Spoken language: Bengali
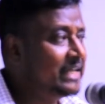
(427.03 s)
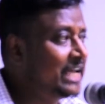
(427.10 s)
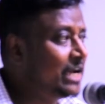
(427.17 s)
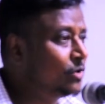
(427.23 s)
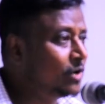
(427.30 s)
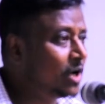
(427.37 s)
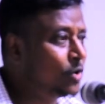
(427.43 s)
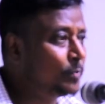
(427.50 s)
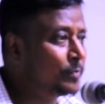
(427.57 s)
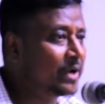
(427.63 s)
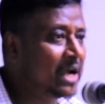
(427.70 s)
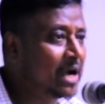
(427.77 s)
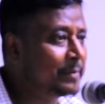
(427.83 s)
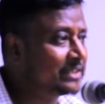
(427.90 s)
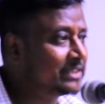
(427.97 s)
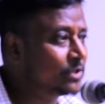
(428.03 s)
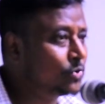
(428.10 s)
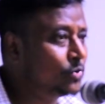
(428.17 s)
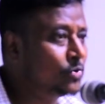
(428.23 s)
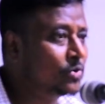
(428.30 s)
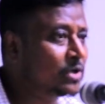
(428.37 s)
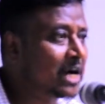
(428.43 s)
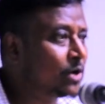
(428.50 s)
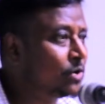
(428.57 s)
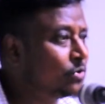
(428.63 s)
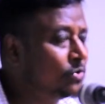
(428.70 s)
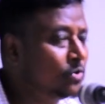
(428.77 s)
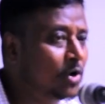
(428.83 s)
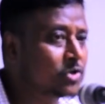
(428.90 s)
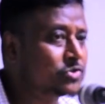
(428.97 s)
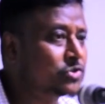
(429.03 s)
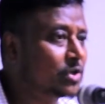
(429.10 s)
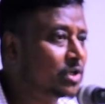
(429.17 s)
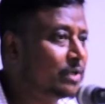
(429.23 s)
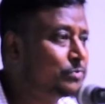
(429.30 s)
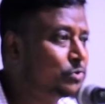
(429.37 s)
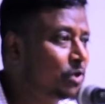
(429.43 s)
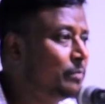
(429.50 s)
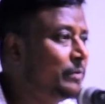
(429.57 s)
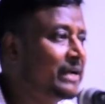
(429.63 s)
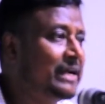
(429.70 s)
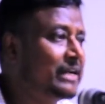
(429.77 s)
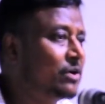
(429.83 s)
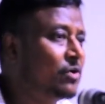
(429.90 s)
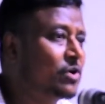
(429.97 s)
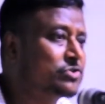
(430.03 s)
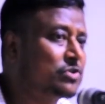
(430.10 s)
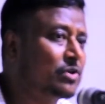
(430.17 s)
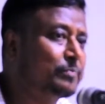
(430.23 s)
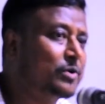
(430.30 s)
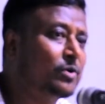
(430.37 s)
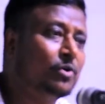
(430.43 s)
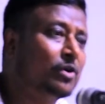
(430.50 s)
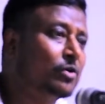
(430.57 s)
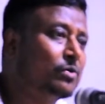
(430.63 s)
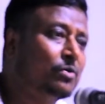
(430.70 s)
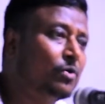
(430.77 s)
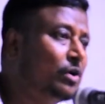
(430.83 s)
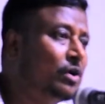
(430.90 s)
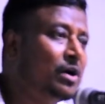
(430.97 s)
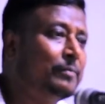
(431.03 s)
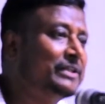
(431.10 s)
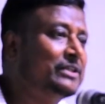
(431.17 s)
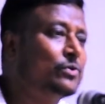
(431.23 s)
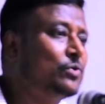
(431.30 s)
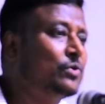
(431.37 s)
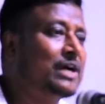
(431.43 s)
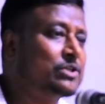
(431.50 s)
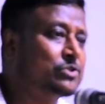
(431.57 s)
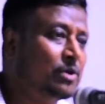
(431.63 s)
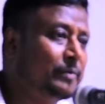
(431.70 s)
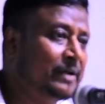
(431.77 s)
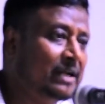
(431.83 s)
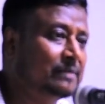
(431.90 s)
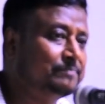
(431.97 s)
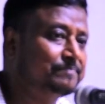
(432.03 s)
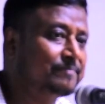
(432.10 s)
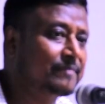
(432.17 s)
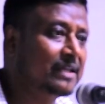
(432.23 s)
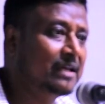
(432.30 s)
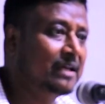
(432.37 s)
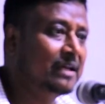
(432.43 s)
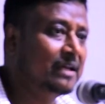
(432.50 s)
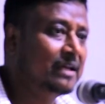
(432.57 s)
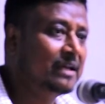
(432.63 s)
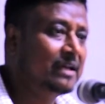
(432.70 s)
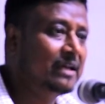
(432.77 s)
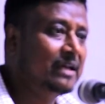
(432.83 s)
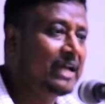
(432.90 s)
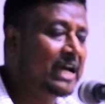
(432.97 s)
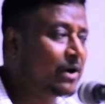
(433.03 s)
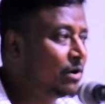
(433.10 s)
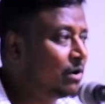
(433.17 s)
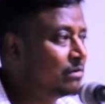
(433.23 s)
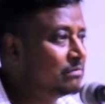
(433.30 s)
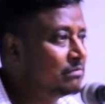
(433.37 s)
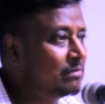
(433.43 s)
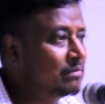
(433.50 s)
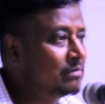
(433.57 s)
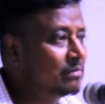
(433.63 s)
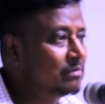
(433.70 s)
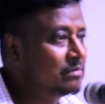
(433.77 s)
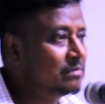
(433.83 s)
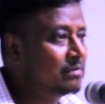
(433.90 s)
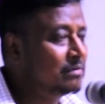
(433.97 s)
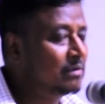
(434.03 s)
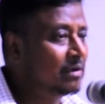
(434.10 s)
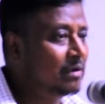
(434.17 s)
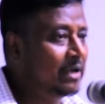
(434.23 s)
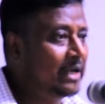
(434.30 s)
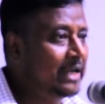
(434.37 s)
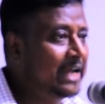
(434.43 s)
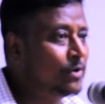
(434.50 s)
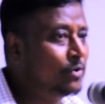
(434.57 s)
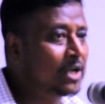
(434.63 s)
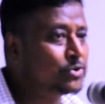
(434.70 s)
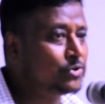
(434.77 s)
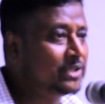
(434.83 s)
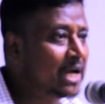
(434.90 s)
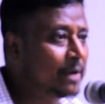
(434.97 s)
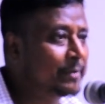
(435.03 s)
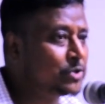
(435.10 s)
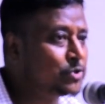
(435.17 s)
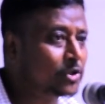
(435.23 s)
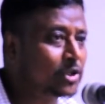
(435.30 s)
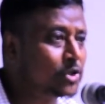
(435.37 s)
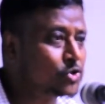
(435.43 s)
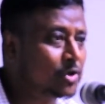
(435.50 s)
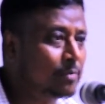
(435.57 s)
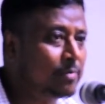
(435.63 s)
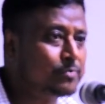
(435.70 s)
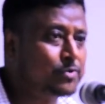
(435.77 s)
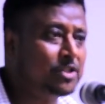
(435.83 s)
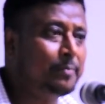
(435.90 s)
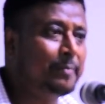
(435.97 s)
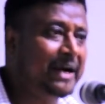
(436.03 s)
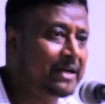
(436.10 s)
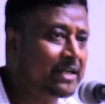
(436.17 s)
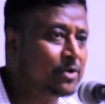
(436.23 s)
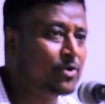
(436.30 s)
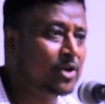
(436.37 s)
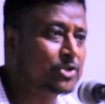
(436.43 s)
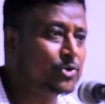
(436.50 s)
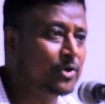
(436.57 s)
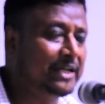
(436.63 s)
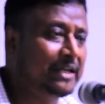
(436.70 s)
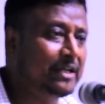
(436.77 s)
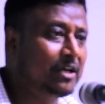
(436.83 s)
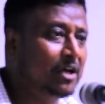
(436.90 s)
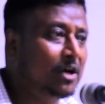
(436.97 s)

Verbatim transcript: এগুলোর উপরে আমাদের কোনো কারো কোনো হস্তক্ষেপ চলবে না এটা হস্তক্ষেপ করলেও আমাদের কোনো কাজ হবে না এখন এগুলা যদি আমরা যতটা সম্ভব যদি মেনটেন করে চলি